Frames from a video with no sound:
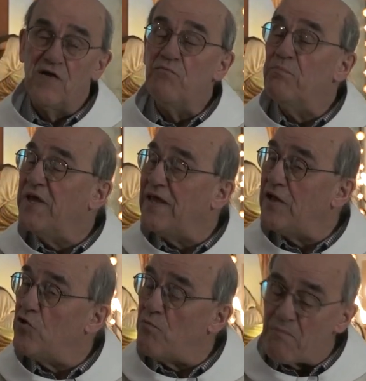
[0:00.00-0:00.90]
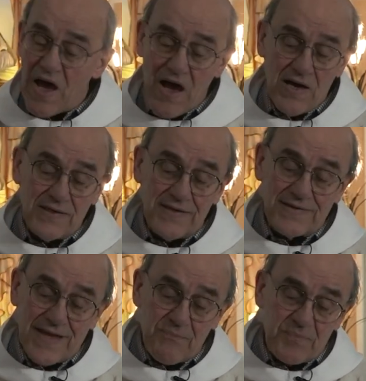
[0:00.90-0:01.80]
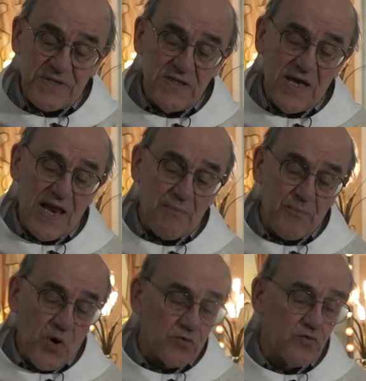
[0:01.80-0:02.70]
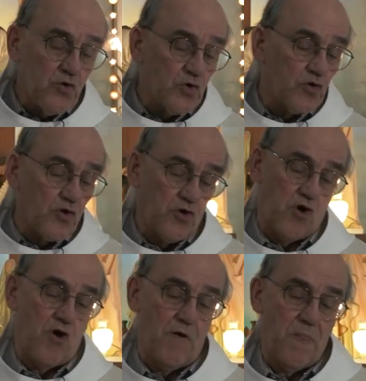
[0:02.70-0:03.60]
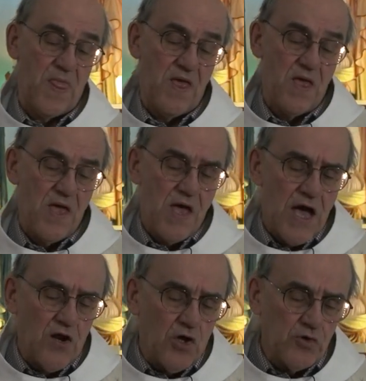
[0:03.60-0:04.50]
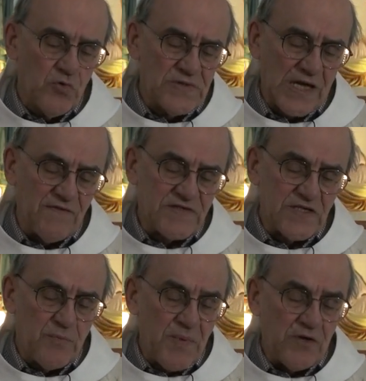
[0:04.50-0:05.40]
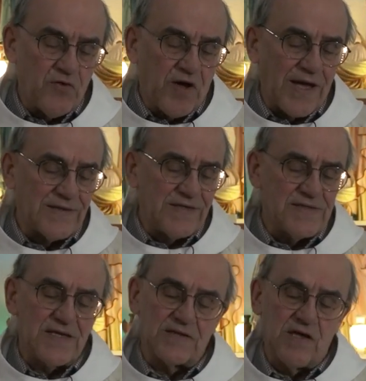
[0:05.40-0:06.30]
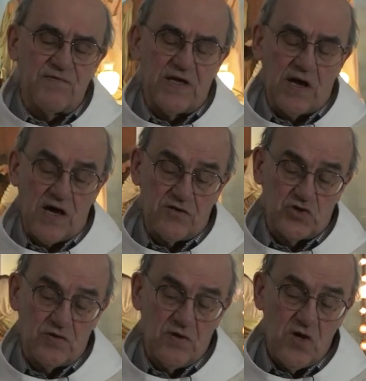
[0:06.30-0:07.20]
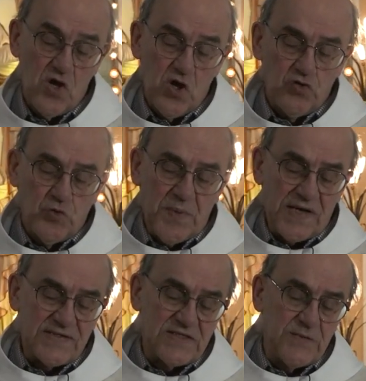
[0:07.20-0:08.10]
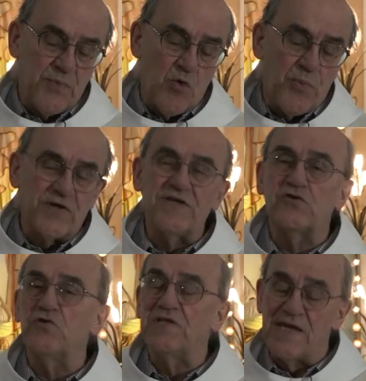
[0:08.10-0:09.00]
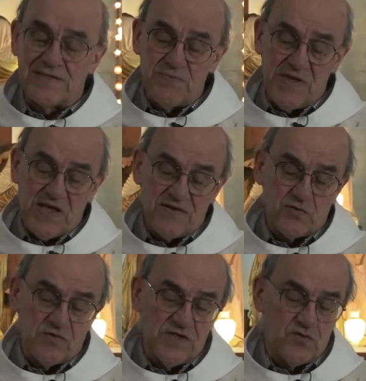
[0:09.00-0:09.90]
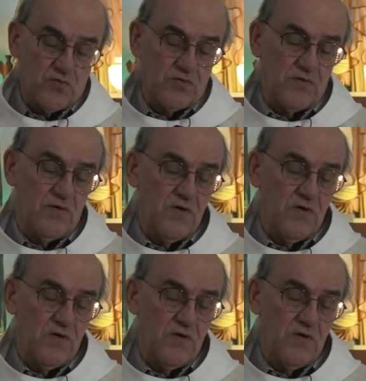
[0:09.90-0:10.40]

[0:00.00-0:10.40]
Mais le mal est tapis à la porte de notre cœur. Alors ne nous arrive-t-il pas de rater certains virages Nous participons au processus d'intimidation des autres.